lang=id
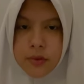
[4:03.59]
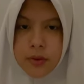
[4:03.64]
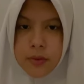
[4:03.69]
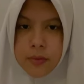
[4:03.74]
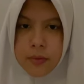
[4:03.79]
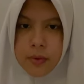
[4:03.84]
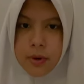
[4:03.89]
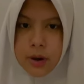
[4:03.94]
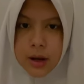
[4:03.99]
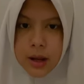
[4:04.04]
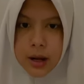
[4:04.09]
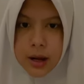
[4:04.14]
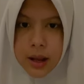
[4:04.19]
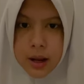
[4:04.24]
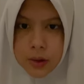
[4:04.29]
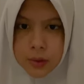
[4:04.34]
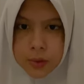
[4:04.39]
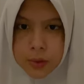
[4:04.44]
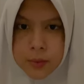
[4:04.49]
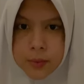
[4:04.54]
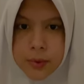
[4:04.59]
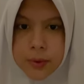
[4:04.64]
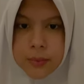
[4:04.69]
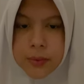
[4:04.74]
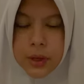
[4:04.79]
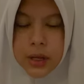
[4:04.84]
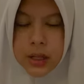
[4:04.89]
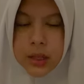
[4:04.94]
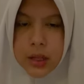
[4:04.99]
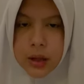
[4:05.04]
Februari lalu
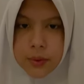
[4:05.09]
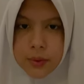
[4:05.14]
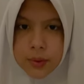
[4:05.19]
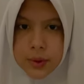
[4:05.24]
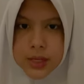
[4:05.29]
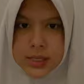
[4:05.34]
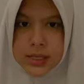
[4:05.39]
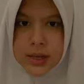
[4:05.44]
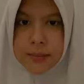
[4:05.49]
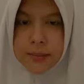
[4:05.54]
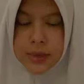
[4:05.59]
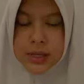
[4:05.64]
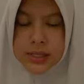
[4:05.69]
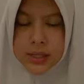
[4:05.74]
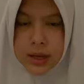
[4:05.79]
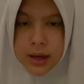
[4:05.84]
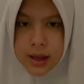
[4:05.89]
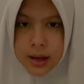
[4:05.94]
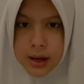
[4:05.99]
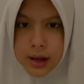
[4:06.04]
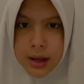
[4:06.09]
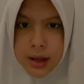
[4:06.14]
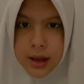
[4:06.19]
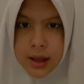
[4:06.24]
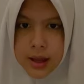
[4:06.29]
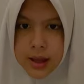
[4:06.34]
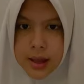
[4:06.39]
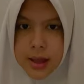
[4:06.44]
belum diketahui sampai sekarang.